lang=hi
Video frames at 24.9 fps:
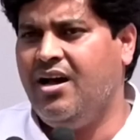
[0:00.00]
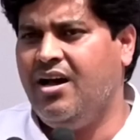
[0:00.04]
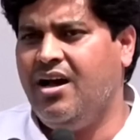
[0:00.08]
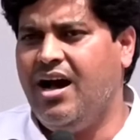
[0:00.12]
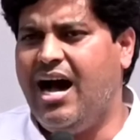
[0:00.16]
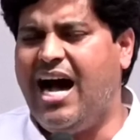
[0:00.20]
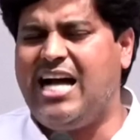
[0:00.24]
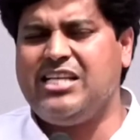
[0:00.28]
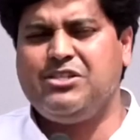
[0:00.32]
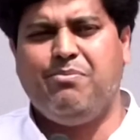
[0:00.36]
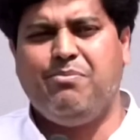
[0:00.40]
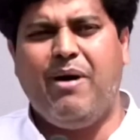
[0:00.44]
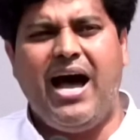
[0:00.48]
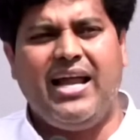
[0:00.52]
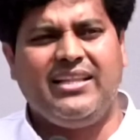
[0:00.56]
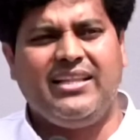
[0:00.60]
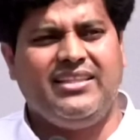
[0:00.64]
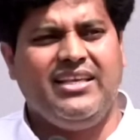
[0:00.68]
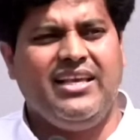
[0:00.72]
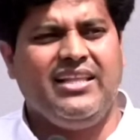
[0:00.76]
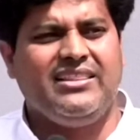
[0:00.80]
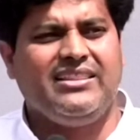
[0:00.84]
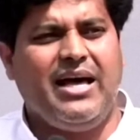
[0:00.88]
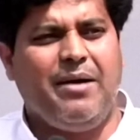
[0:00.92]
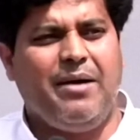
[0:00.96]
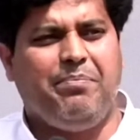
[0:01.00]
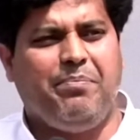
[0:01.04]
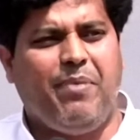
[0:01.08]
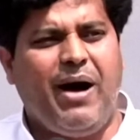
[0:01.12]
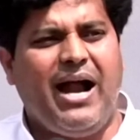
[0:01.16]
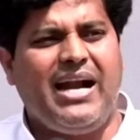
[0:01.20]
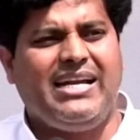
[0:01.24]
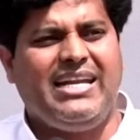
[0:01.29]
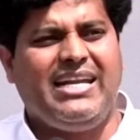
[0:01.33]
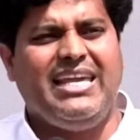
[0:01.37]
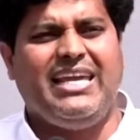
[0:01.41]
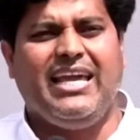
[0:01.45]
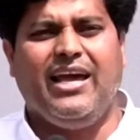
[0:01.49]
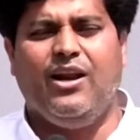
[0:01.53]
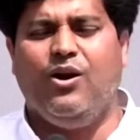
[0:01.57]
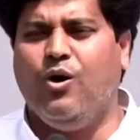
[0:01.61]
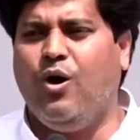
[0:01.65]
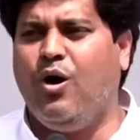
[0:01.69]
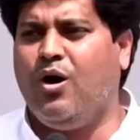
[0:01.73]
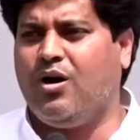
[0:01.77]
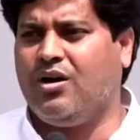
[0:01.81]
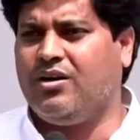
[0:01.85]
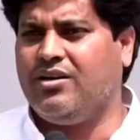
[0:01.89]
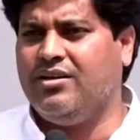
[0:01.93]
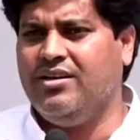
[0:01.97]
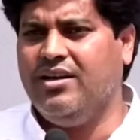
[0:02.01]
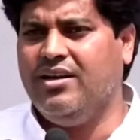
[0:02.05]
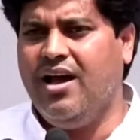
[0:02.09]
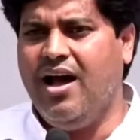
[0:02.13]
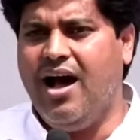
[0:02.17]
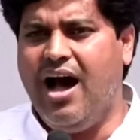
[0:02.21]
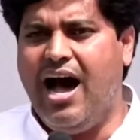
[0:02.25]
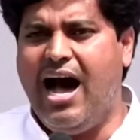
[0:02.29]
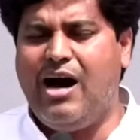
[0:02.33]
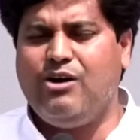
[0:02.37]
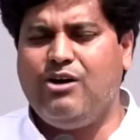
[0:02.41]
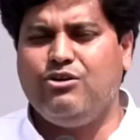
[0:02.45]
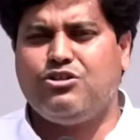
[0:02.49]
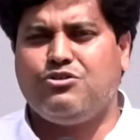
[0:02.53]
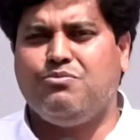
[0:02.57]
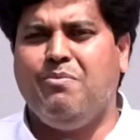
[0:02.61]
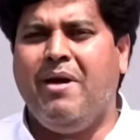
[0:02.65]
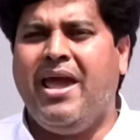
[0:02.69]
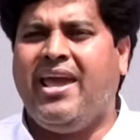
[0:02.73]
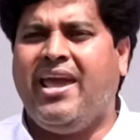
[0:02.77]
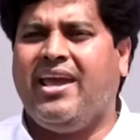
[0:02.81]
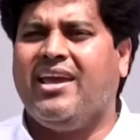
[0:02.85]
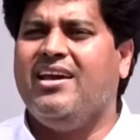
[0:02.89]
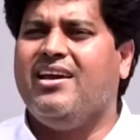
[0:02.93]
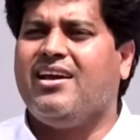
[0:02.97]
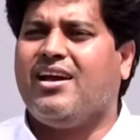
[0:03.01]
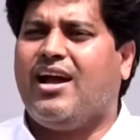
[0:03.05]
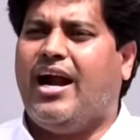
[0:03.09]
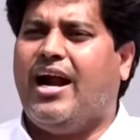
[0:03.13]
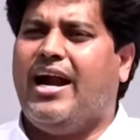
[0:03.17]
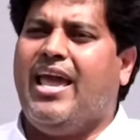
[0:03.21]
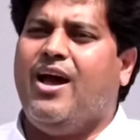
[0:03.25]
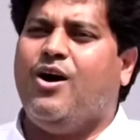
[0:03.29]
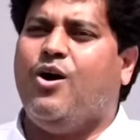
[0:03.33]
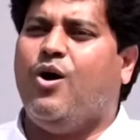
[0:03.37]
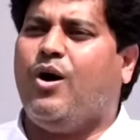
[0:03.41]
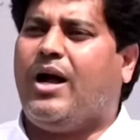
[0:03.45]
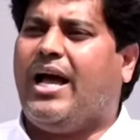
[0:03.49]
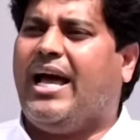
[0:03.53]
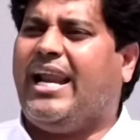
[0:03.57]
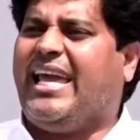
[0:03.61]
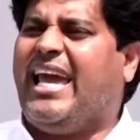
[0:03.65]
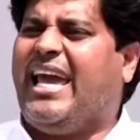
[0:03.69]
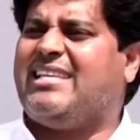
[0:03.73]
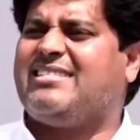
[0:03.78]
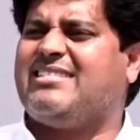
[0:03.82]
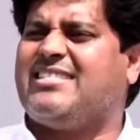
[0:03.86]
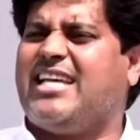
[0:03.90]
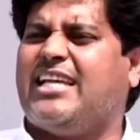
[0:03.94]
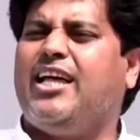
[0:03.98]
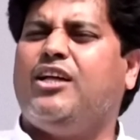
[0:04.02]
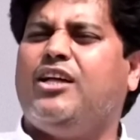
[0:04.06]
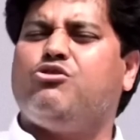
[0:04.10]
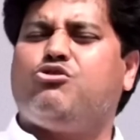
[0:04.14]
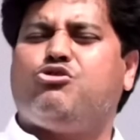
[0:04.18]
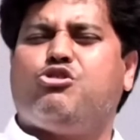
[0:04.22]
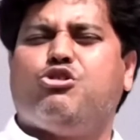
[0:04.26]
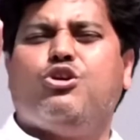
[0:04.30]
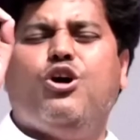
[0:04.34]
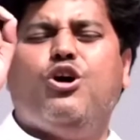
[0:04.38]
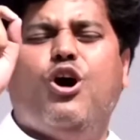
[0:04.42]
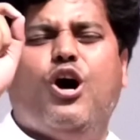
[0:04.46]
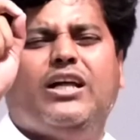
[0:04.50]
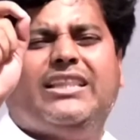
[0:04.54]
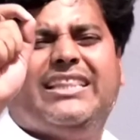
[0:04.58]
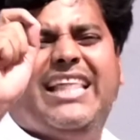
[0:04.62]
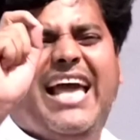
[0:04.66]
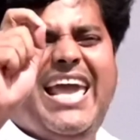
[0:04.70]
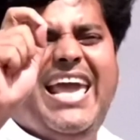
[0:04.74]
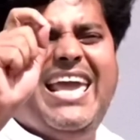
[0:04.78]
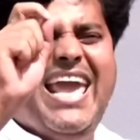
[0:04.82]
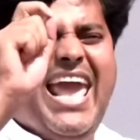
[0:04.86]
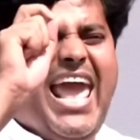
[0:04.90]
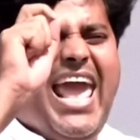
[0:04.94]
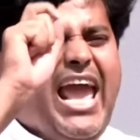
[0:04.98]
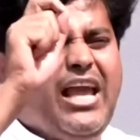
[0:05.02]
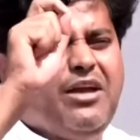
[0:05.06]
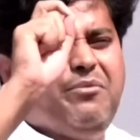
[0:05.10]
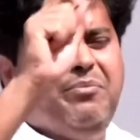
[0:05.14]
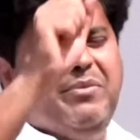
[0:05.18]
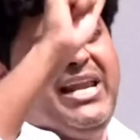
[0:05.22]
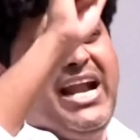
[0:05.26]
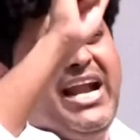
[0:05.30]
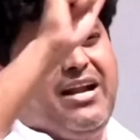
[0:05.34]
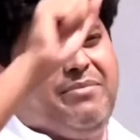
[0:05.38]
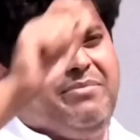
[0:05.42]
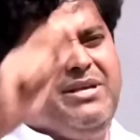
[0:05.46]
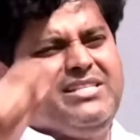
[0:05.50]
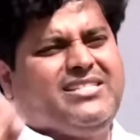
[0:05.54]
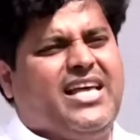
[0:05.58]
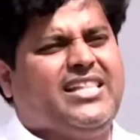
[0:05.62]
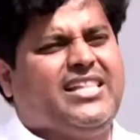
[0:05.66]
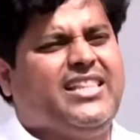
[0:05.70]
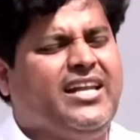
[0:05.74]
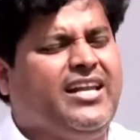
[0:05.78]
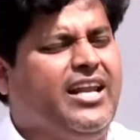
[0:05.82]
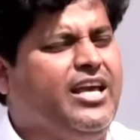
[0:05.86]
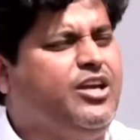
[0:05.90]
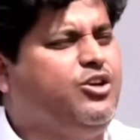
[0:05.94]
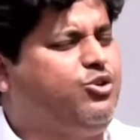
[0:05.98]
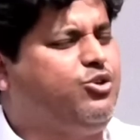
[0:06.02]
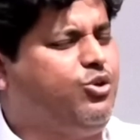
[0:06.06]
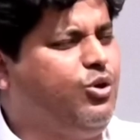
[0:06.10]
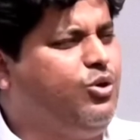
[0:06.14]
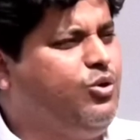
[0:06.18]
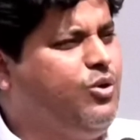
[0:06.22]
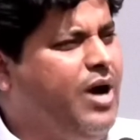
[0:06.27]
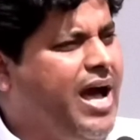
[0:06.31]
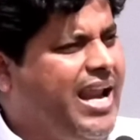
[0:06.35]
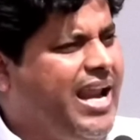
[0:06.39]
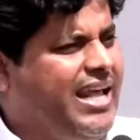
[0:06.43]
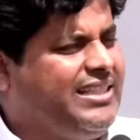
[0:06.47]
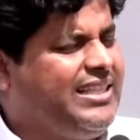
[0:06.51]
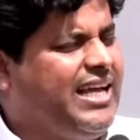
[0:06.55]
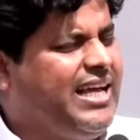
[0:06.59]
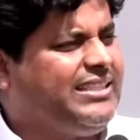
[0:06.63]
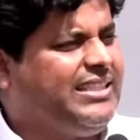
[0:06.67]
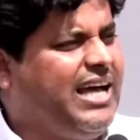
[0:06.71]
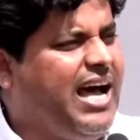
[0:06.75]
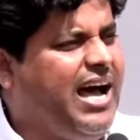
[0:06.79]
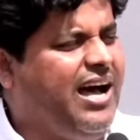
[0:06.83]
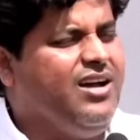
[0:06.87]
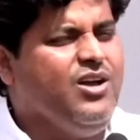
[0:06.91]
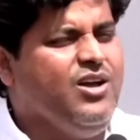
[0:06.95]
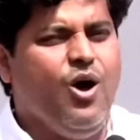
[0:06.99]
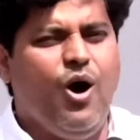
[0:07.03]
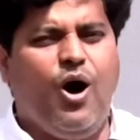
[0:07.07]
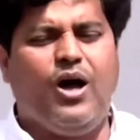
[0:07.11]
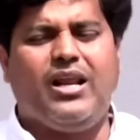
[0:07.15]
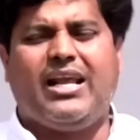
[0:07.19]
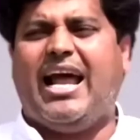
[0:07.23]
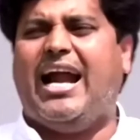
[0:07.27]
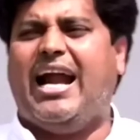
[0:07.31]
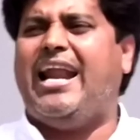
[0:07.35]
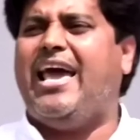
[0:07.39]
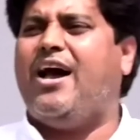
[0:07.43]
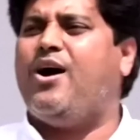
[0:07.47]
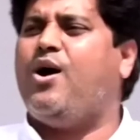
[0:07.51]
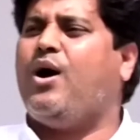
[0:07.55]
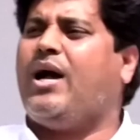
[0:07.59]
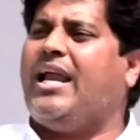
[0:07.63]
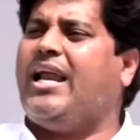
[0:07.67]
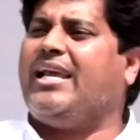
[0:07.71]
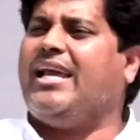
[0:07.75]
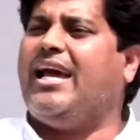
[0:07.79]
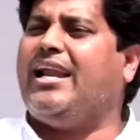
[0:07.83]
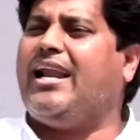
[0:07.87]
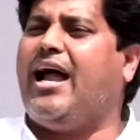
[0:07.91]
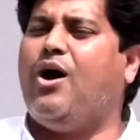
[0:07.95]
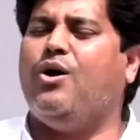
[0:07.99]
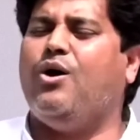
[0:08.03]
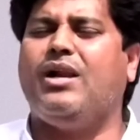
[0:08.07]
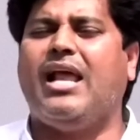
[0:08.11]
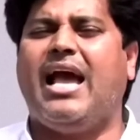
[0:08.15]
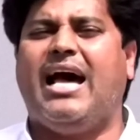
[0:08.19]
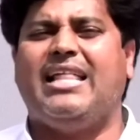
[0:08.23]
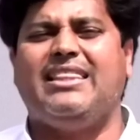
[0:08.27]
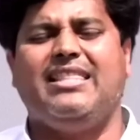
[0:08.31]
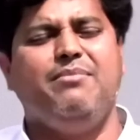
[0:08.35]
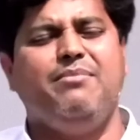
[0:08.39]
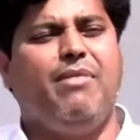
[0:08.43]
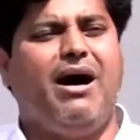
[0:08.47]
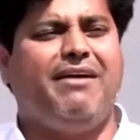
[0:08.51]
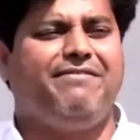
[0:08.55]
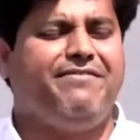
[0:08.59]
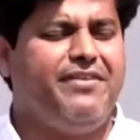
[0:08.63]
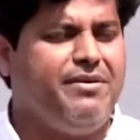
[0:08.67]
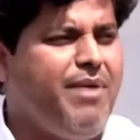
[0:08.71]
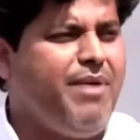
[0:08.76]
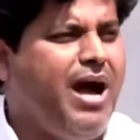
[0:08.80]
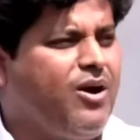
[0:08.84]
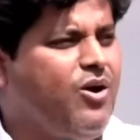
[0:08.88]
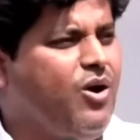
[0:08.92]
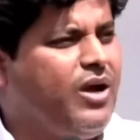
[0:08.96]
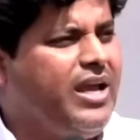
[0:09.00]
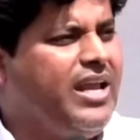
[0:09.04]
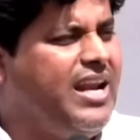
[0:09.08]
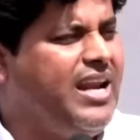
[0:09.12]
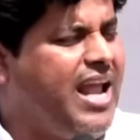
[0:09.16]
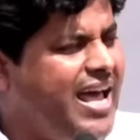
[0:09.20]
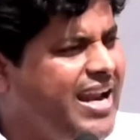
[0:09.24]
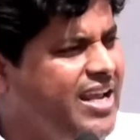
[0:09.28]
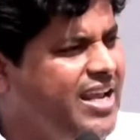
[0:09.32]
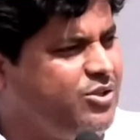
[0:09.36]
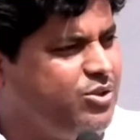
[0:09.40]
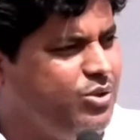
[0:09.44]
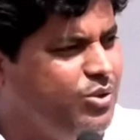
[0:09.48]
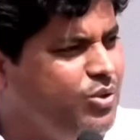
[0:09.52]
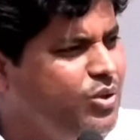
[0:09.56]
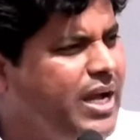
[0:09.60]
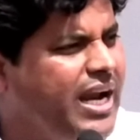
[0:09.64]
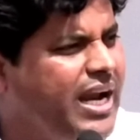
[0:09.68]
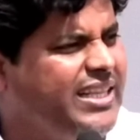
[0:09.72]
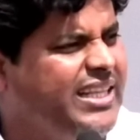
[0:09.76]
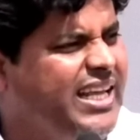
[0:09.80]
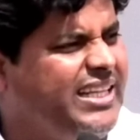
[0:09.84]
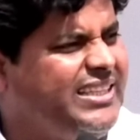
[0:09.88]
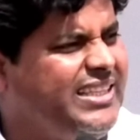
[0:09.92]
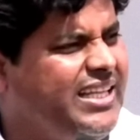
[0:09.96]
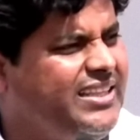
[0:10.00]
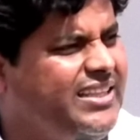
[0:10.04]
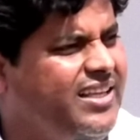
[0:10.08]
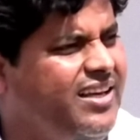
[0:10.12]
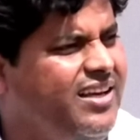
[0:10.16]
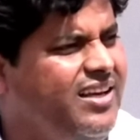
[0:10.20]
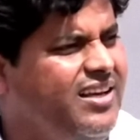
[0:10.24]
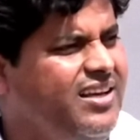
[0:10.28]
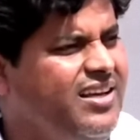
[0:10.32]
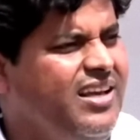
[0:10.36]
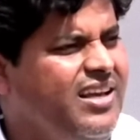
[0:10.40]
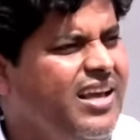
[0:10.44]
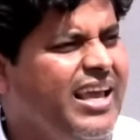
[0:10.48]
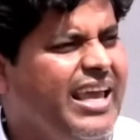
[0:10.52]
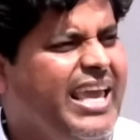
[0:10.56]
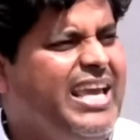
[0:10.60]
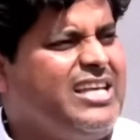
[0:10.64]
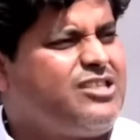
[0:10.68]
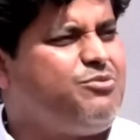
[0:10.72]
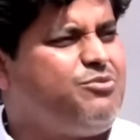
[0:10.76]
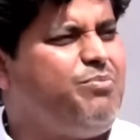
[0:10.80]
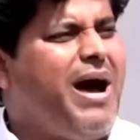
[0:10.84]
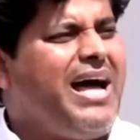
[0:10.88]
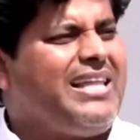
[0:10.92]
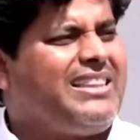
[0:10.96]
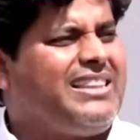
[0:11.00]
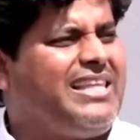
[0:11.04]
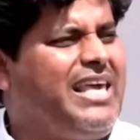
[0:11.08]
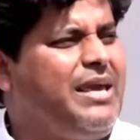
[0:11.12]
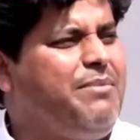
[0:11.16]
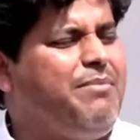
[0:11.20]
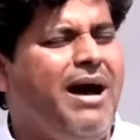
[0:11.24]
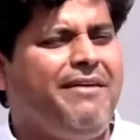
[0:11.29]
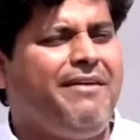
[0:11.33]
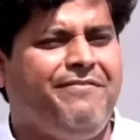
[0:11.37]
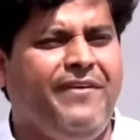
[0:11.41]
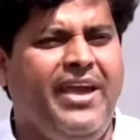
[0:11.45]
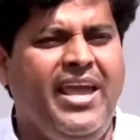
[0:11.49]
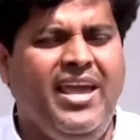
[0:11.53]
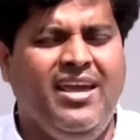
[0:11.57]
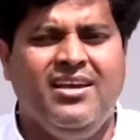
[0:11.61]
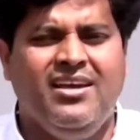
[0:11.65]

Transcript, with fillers: आज भारतीय जनता पार्टी के लोग हाउस में खड़े होकर के सदन शुरू होते ही एक मिनट भी सदन नहीं शुरू हुआ रहता था और खड़े होकर के राहुल गांधी माफी मांगो के नारे शुरू कर देते थे किस बात की माफी